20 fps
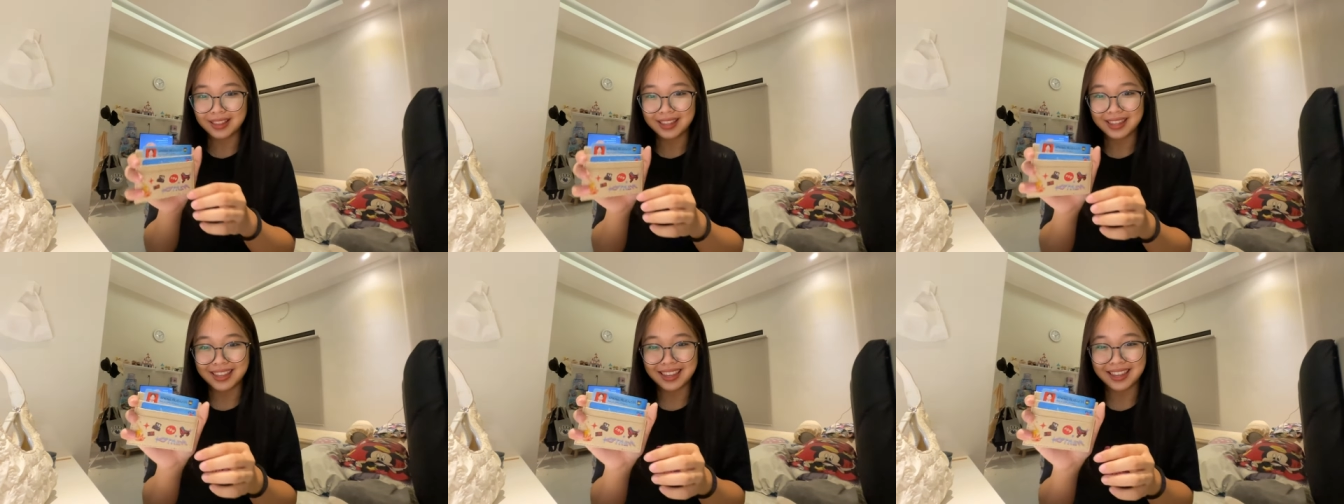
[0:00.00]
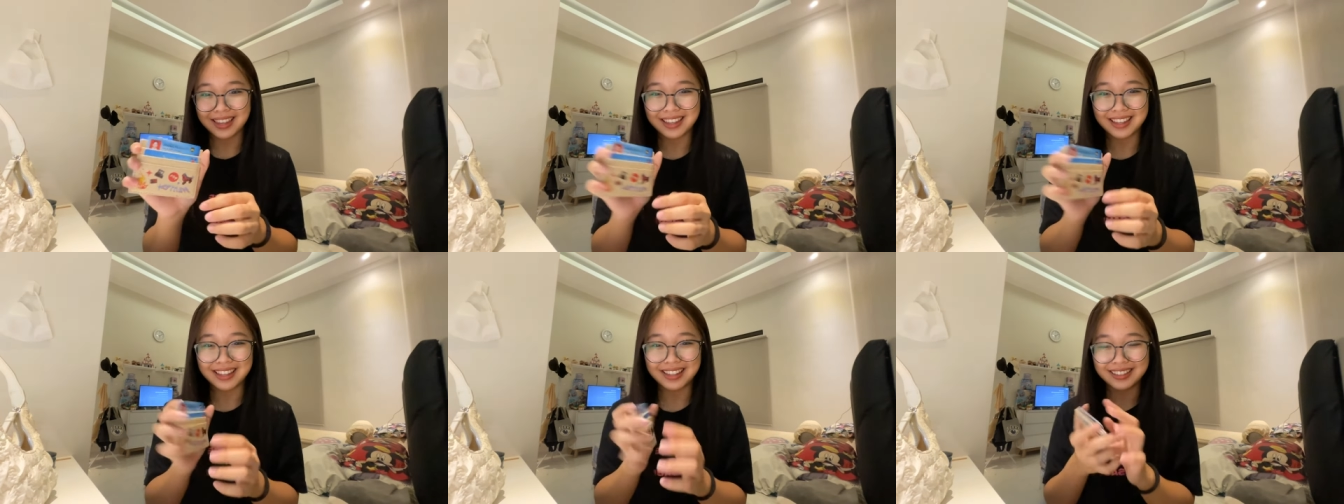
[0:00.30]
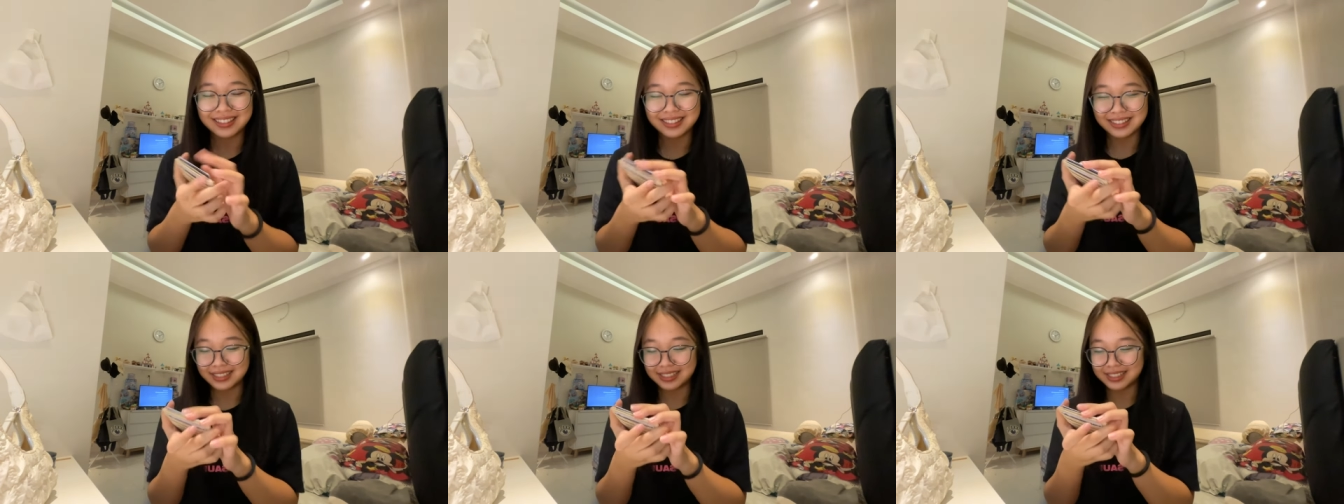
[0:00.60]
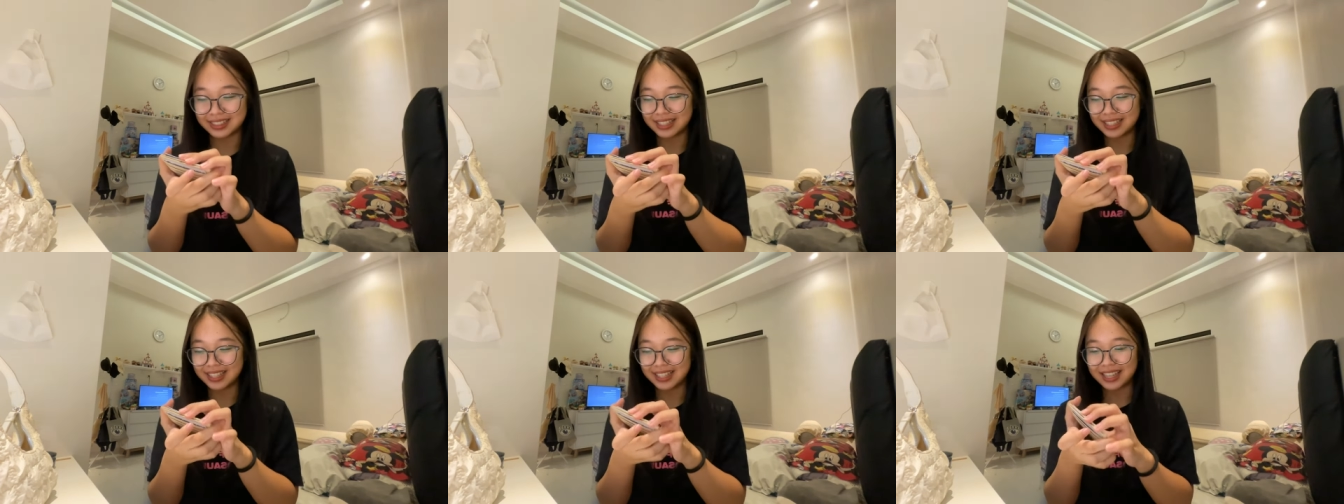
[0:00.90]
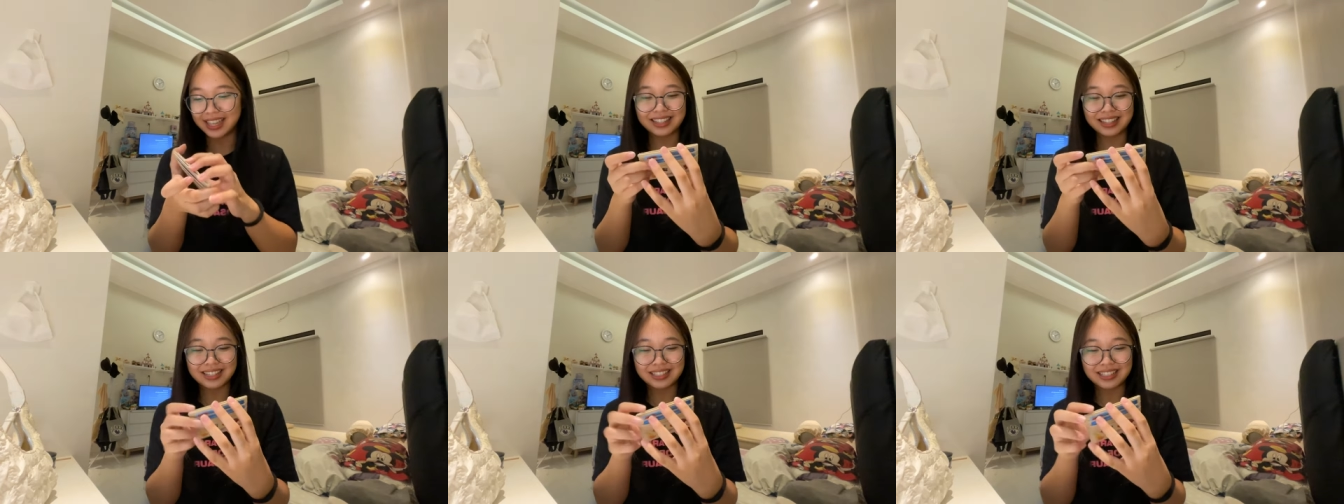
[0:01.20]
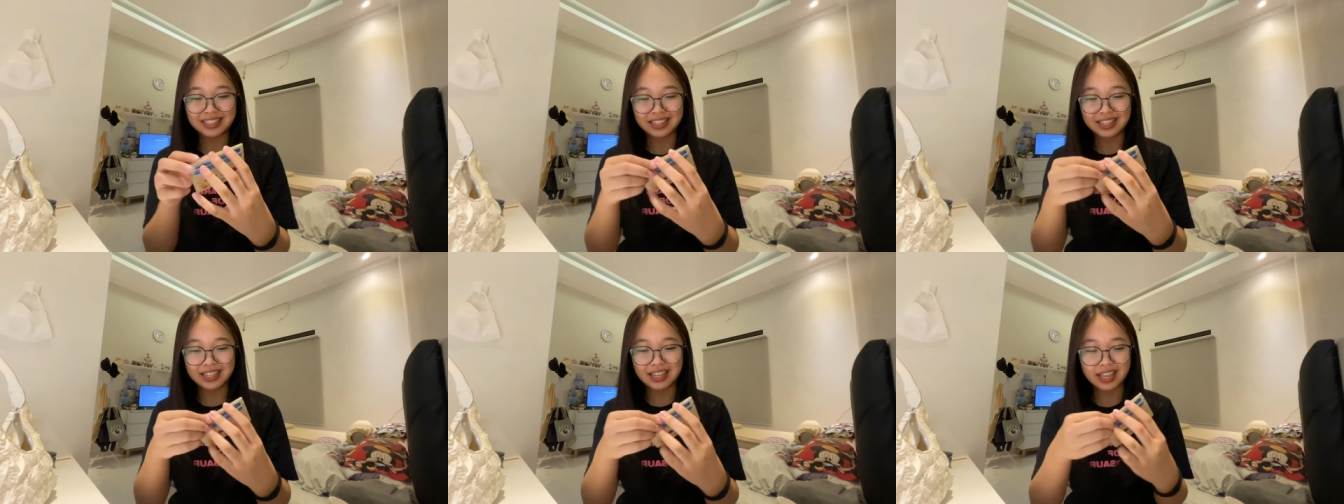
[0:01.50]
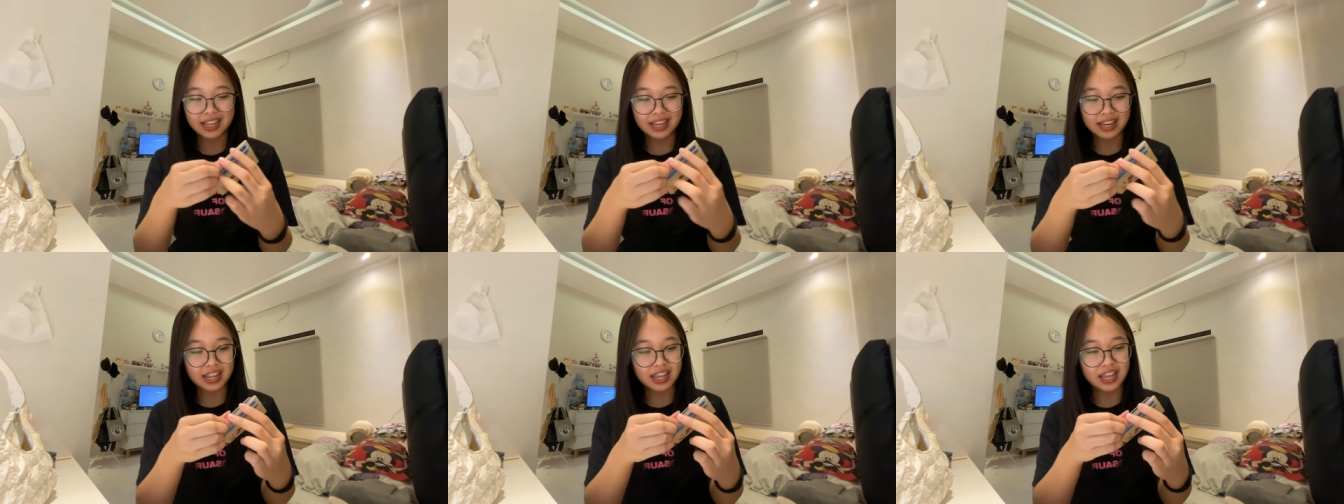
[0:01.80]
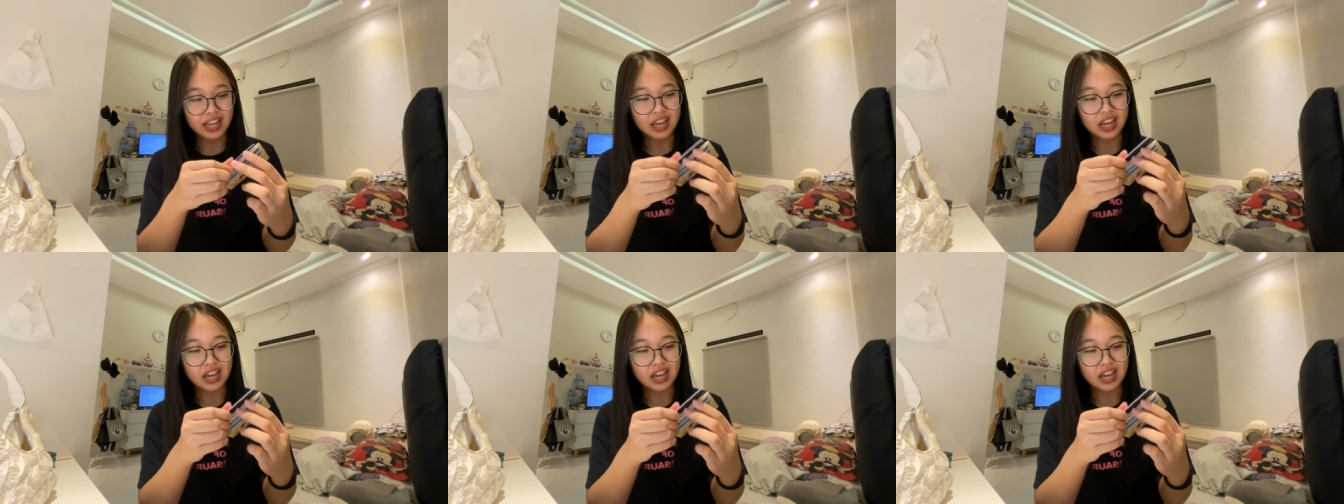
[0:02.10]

yeah. terus ini ada